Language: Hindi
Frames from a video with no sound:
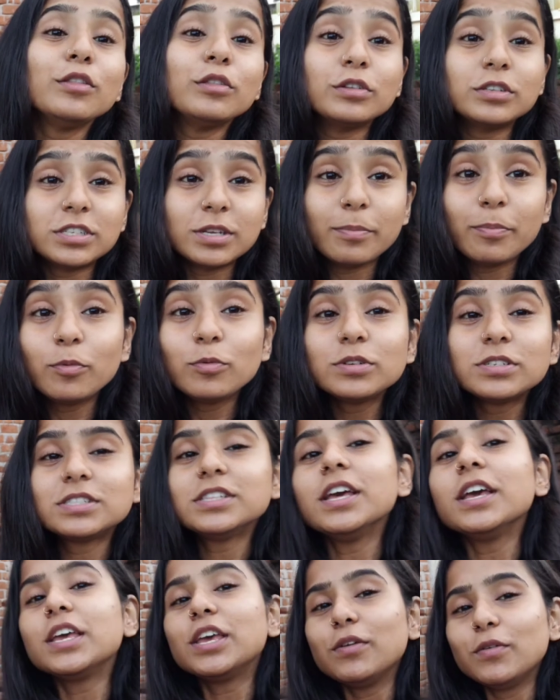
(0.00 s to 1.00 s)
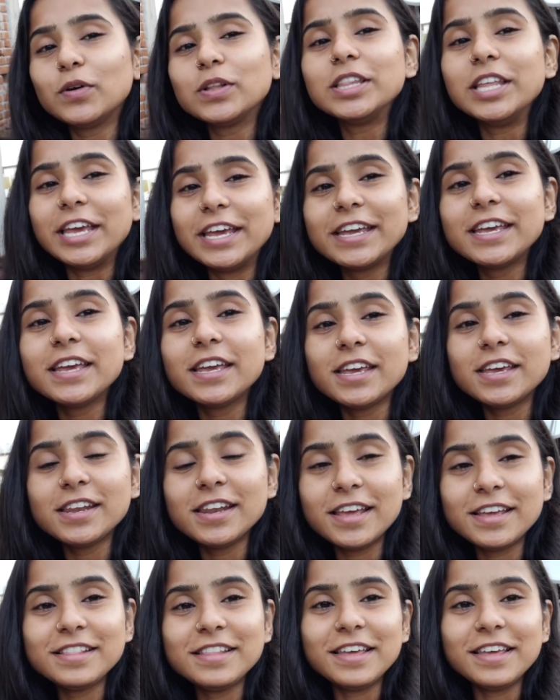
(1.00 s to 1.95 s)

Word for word: उससे पूछते हैं कि वो देगी कि नहीं